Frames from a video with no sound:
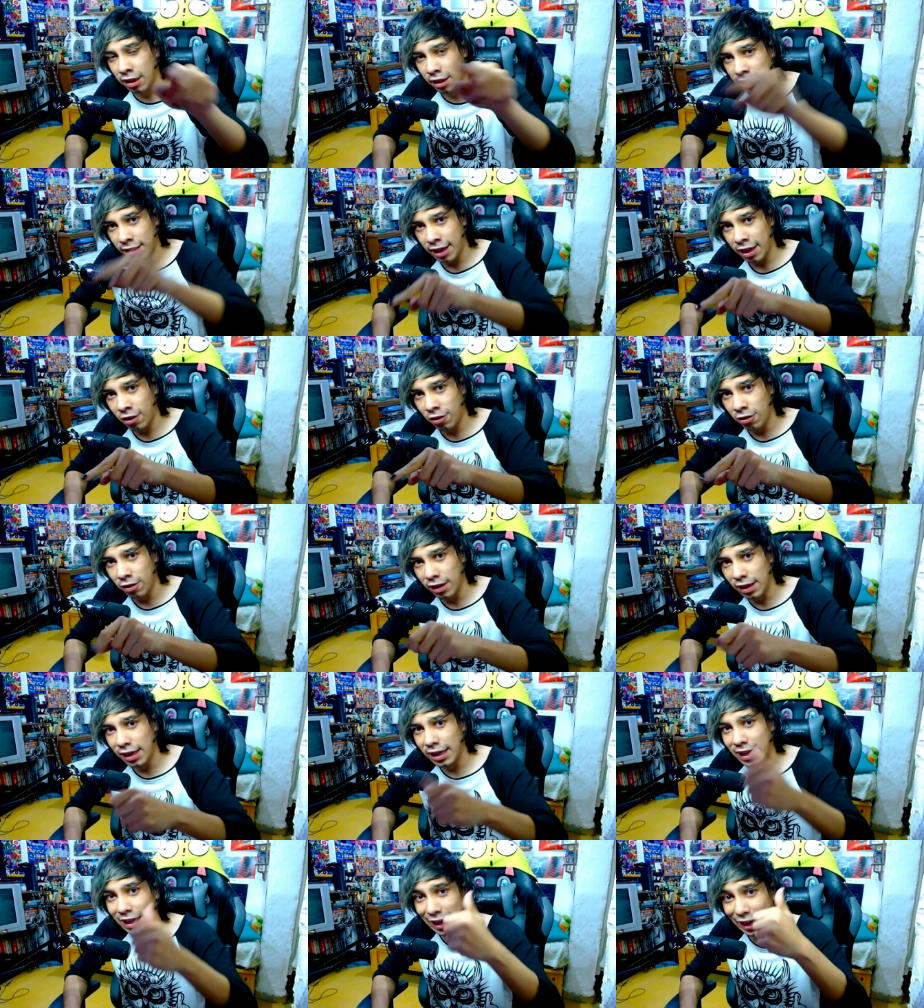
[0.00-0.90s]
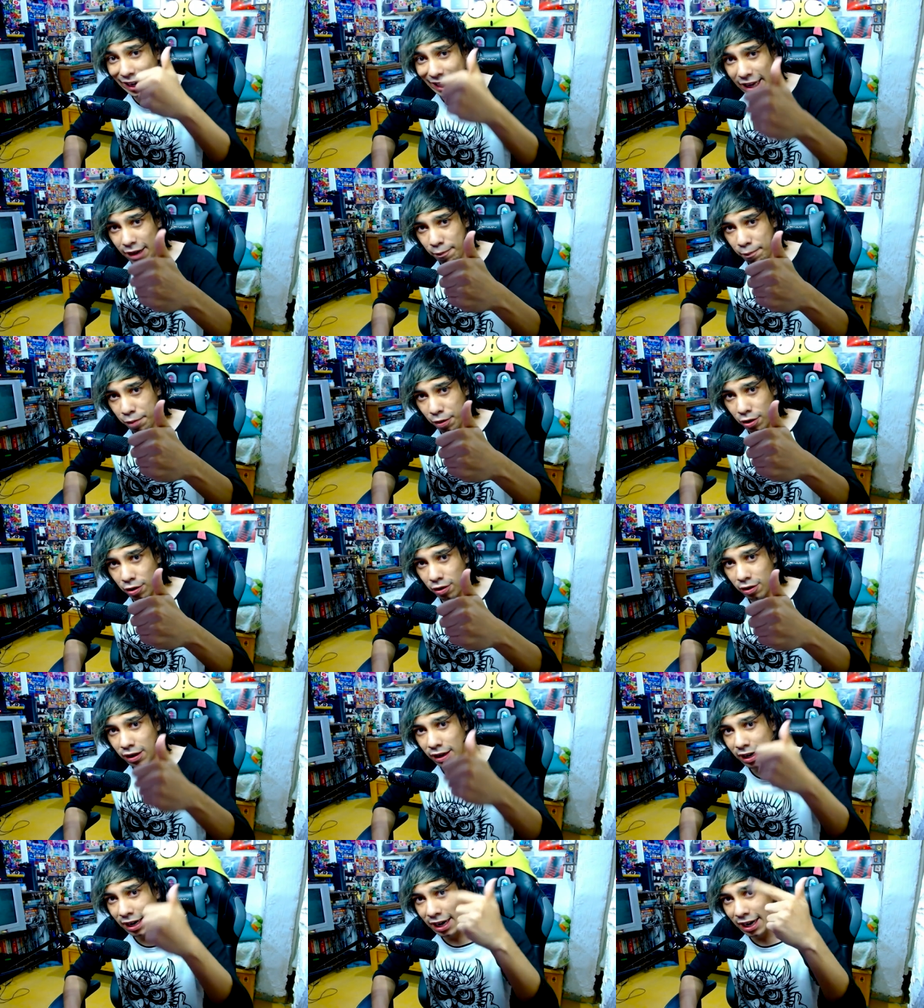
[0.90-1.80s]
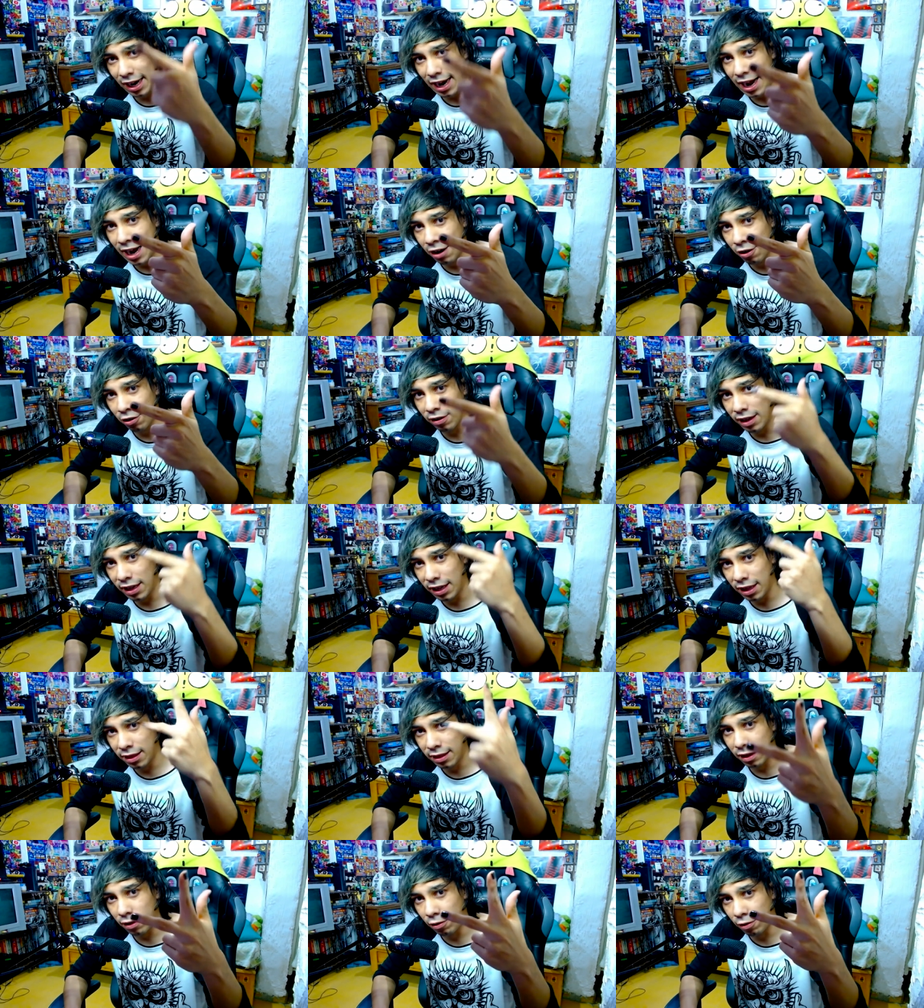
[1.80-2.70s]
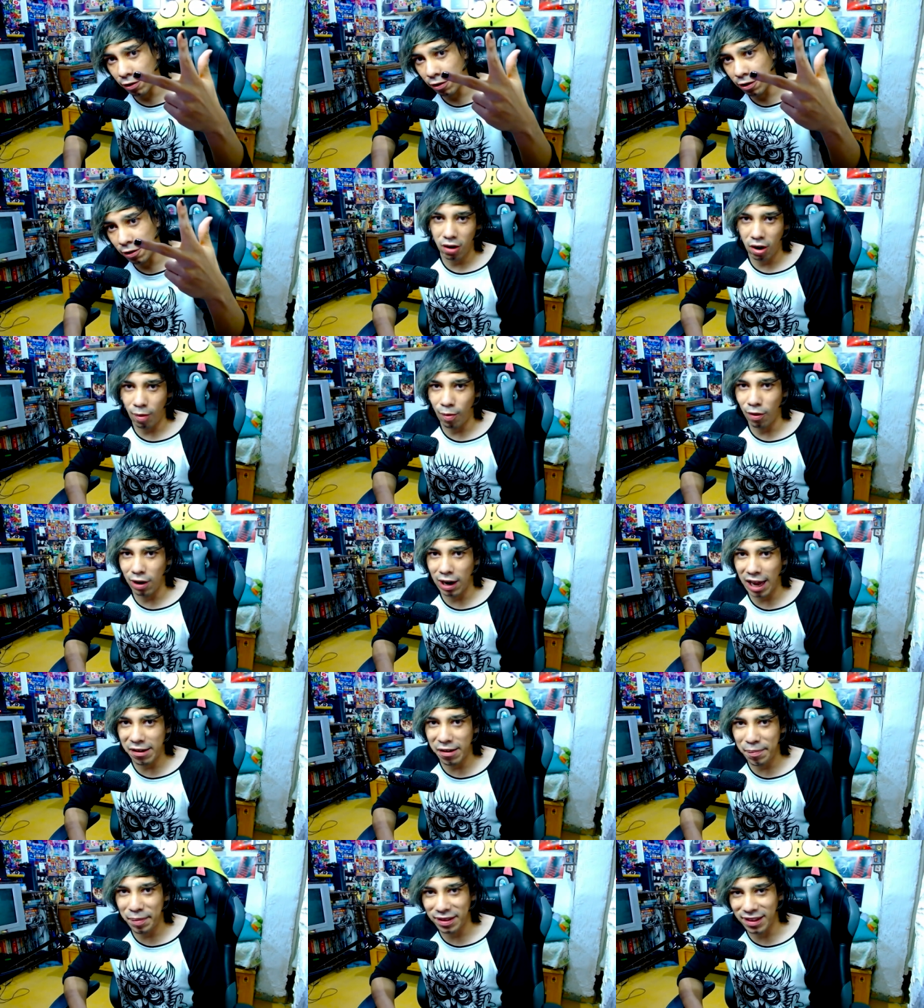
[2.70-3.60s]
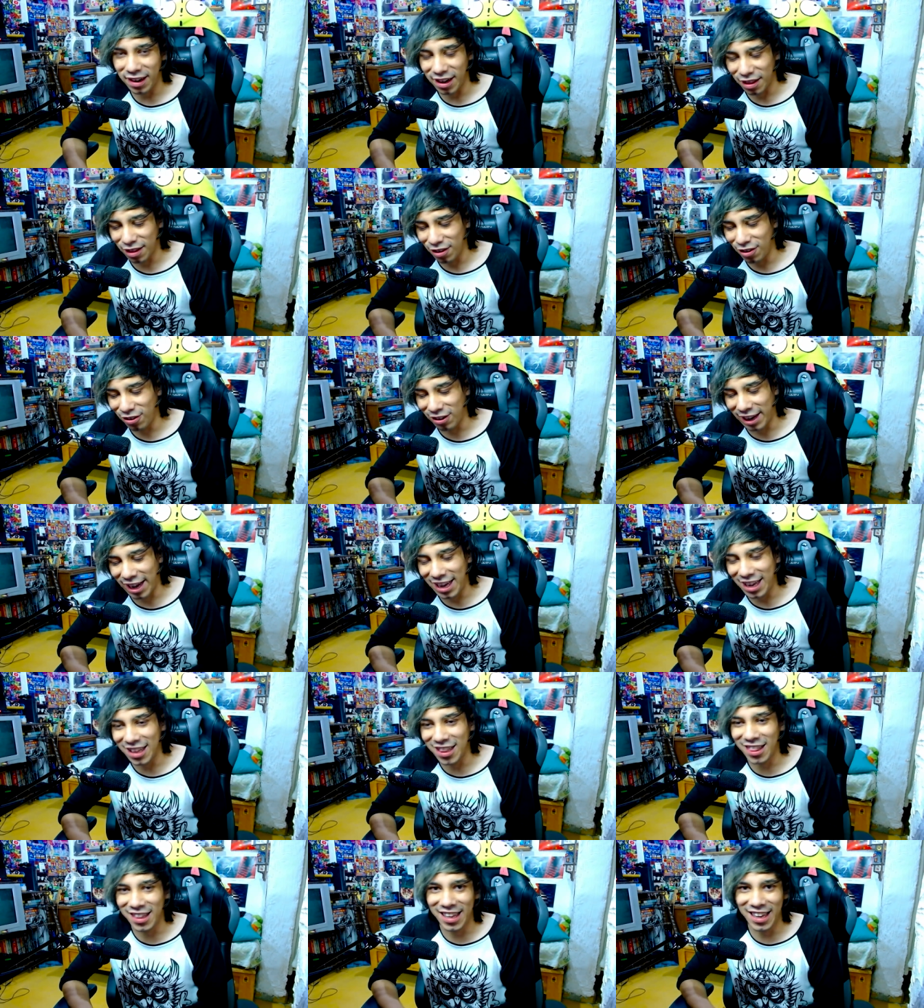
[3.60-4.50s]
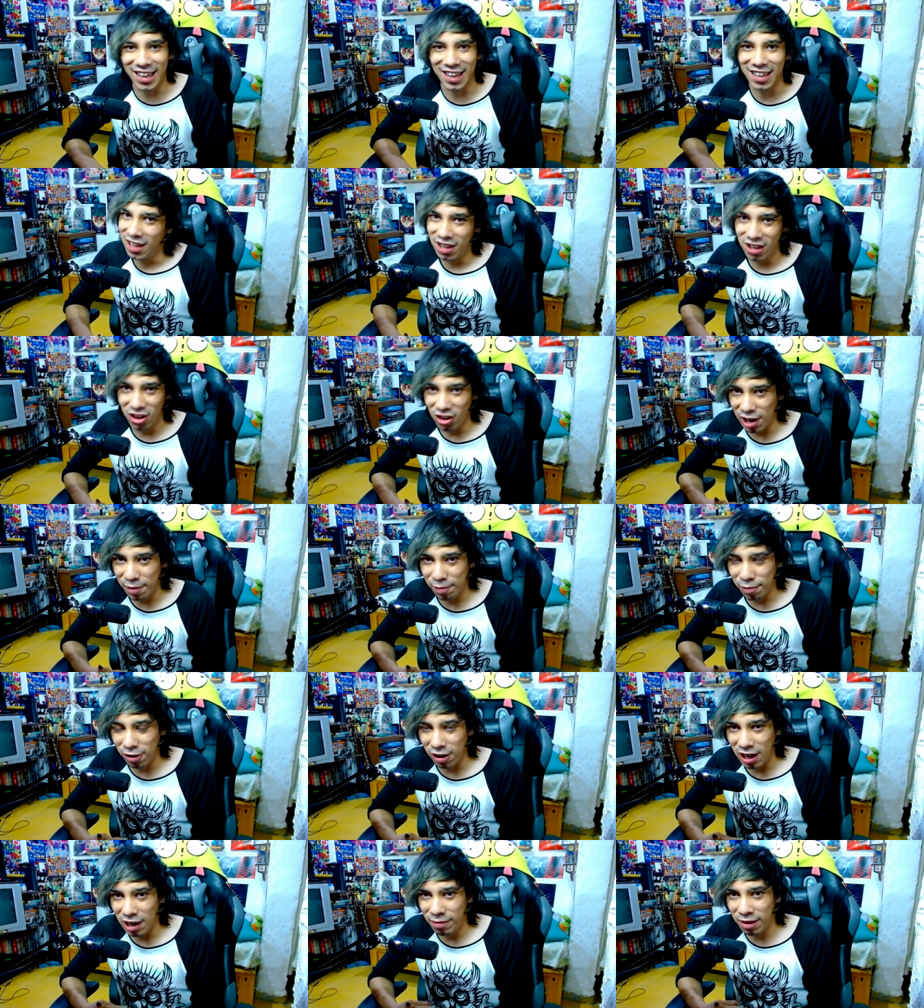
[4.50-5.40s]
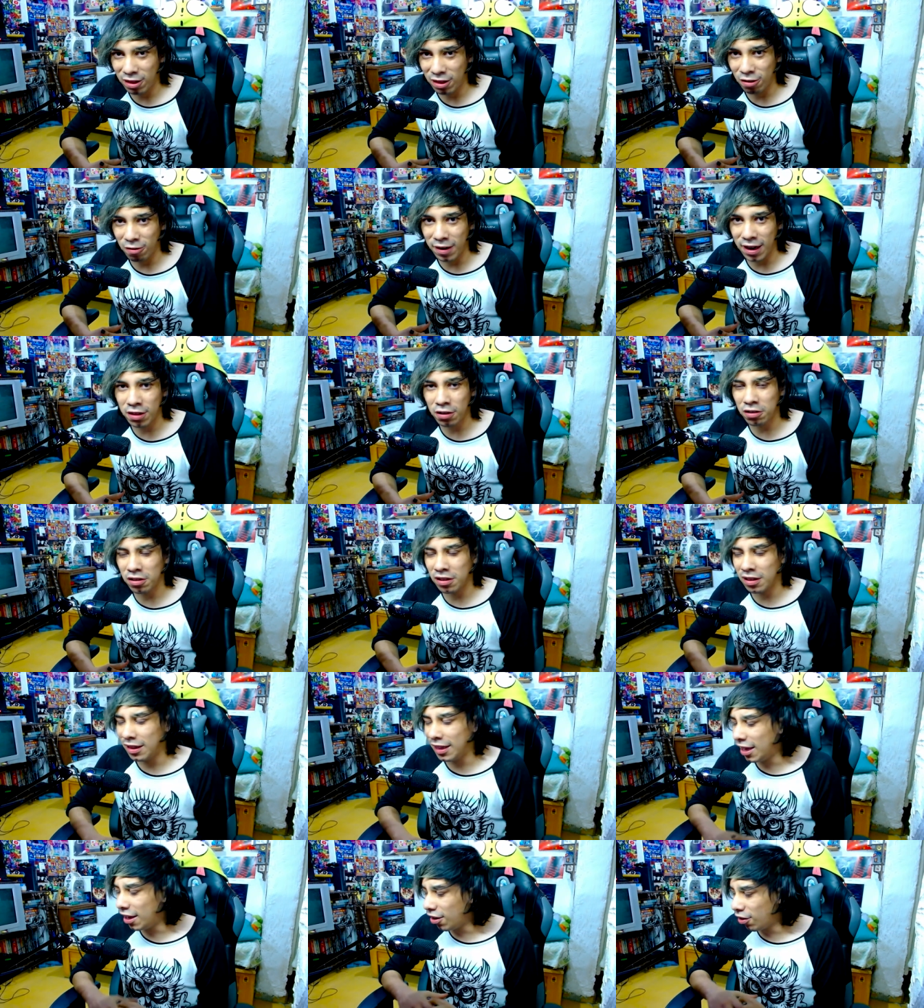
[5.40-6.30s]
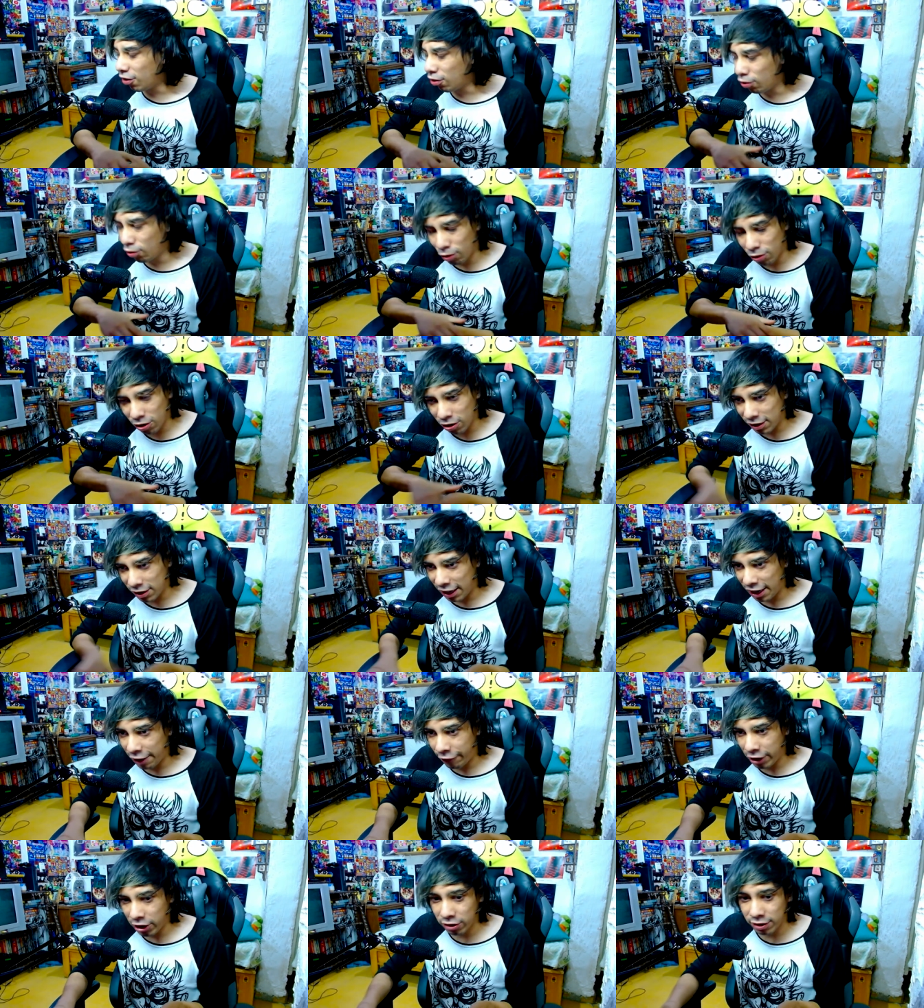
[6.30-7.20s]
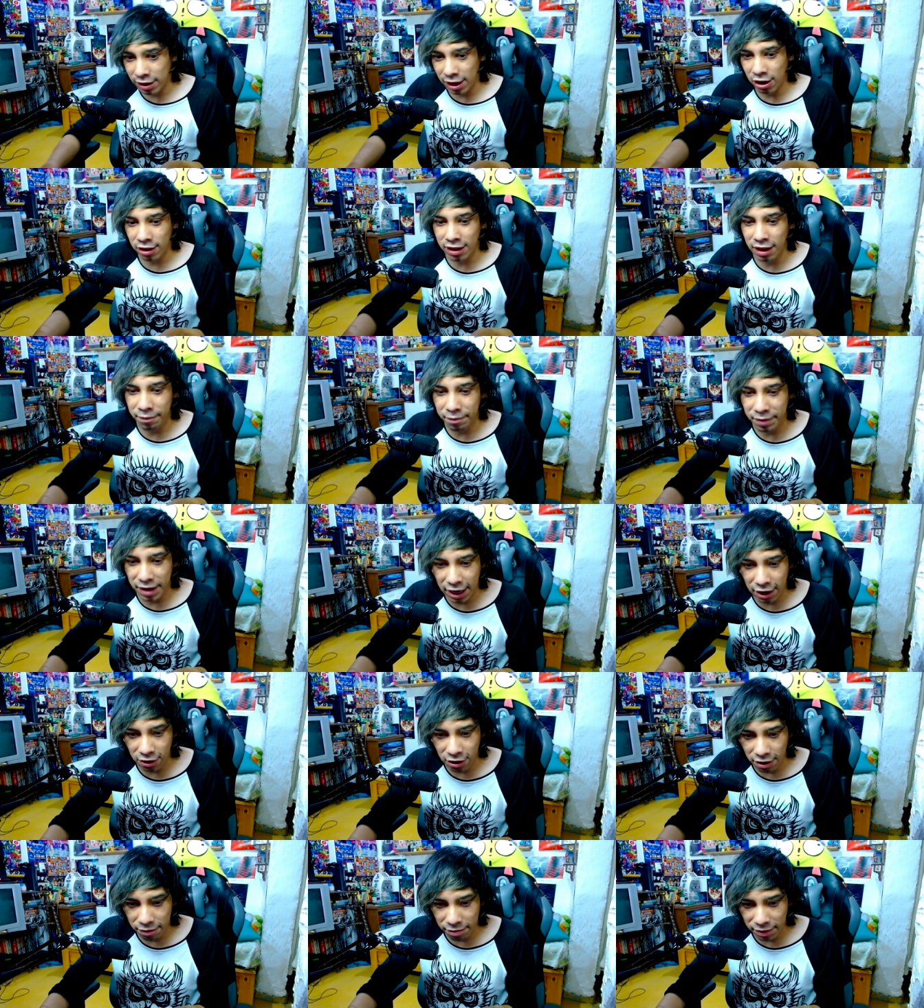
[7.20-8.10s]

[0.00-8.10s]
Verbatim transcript: cero, limpio, claro y seguro, como la MP3, ¿ok? Así es que no hay problema sobre eso, ninguno tiene falla, ustedes lo están viendo en